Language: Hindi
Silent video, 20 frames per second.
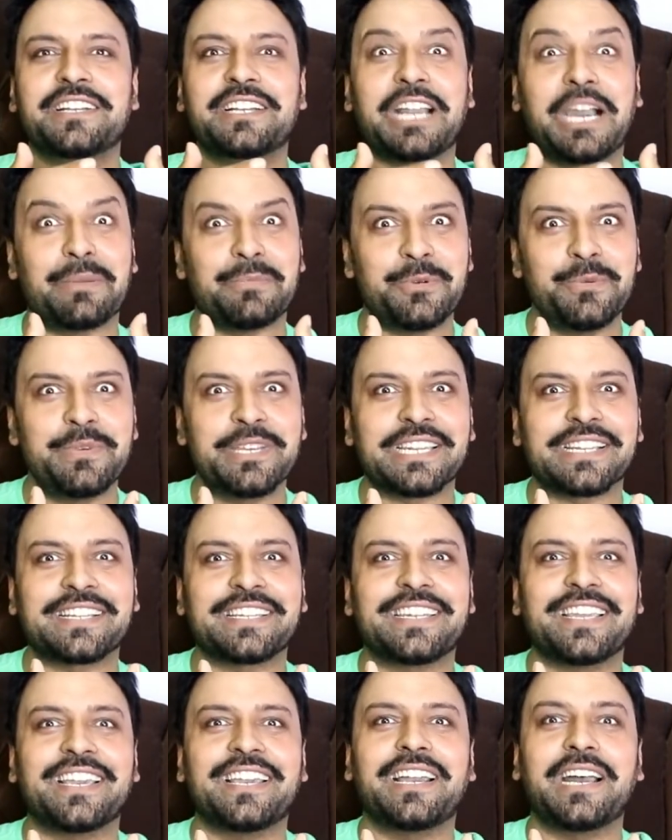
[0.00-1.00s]
काबू में
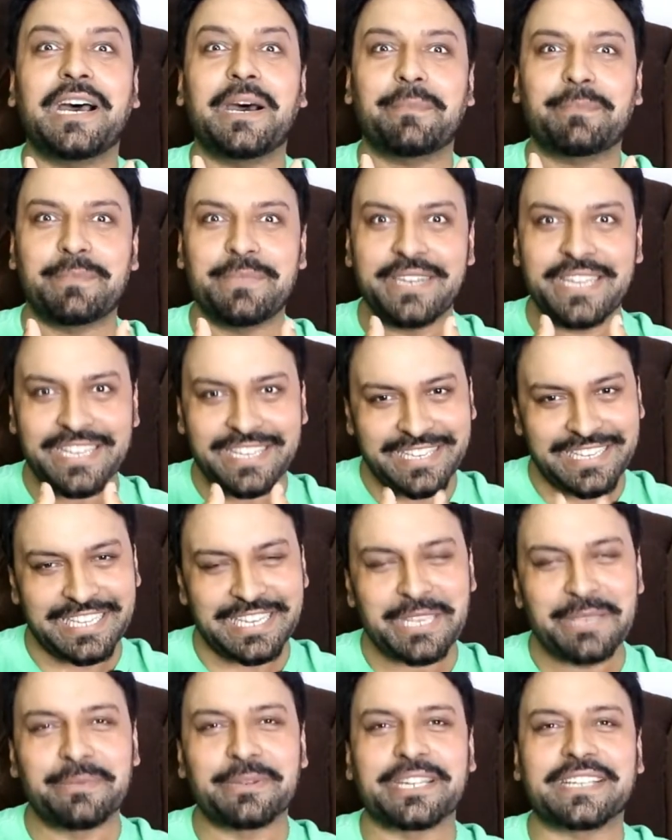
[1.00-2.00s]
रखना है अपने
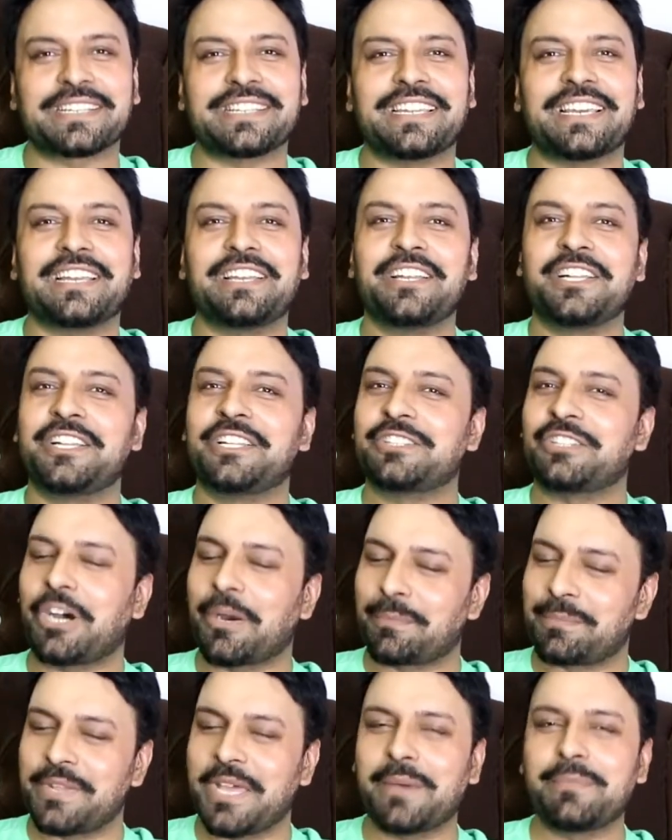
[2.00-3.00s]
करीब रखना है तो
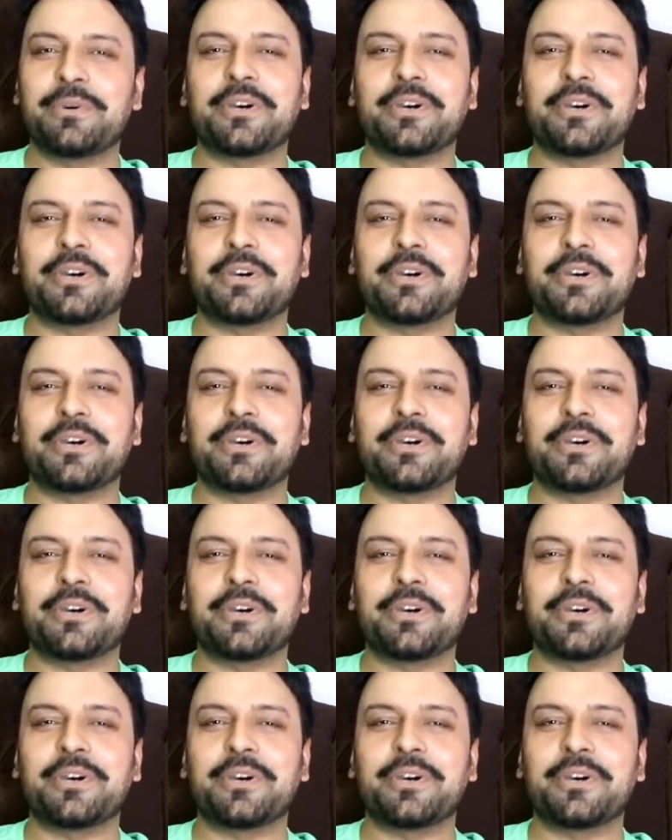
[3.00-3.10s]
अपना